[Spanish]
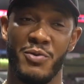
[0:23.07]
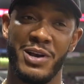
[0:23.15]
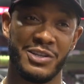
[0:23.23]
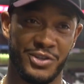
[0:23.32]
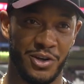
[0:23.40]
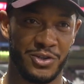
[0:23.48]
muy
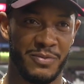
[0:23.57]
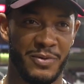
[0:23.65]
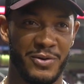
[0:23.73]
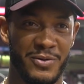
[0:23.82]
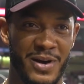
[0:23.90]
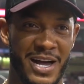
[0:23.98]
ansioso
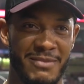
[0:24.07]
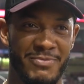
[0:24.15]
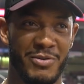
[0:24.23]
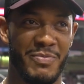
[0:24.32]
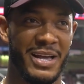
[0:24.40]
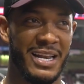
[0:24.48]
por jugar,
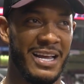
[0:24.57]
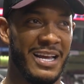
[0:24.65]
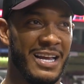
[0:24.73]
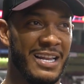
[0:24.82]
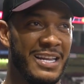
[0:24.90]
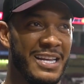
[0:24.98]
por ver
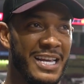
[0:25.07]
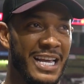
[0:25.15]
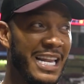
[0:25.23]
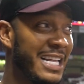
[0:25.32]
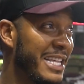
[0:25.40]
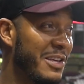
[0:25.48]

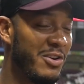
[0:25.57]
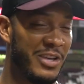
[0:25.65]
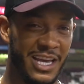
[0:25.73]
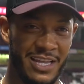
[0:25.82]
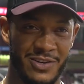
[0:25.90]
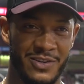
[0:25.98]
el estadio
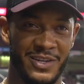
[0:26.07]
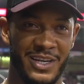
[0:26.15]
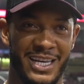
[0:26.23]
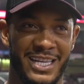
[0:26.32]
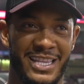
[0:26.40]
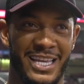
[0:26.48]
lleno.
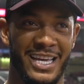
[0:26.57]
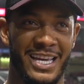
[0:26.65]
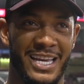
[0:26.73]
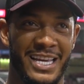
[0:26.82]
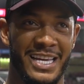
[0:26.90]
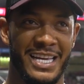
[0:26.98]

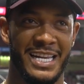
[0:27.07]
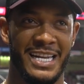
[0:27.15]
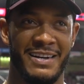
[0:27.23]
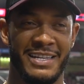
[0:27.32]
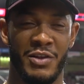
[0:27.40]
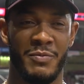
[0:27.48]
Este,
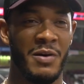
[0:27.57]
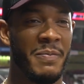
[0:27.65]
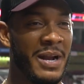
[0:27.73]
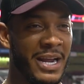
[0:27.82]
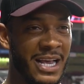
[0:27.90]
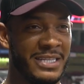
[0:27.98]
la verdad no puedo
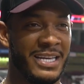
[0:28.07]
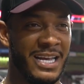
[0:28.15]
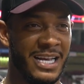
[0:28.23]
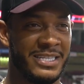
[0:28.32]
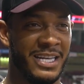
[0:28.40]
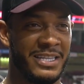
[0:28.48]
esperar que ya
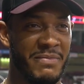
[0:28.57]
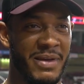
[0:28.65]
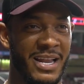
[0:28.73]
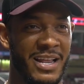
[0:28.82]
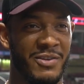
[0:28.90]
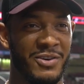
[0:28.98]
sea 7 y
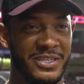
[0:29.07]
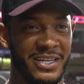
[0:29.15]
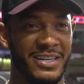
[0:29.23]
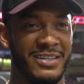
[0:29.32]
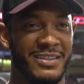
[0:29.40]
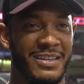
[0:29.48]
media de la
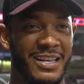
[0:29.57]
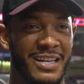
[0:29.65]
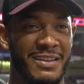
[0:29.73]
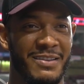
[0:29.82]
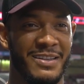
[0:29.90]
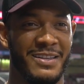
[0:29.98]
noche
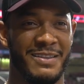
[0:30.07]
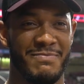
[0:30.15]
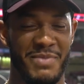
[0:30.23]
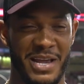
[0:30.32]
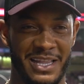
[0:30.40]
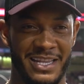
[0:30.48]
el
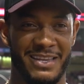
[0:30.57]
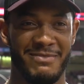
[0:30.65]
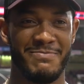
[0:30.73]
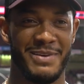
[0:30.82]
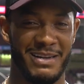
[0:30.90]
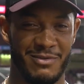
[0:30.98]
viernes
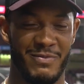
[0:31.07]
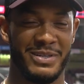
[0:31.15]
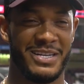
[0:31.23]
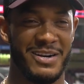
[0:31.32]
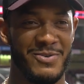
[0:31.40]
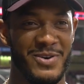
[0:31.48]
para
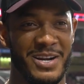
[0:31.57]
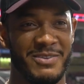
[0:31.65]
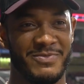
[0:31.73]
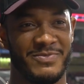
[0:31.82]
comenzar a jugar.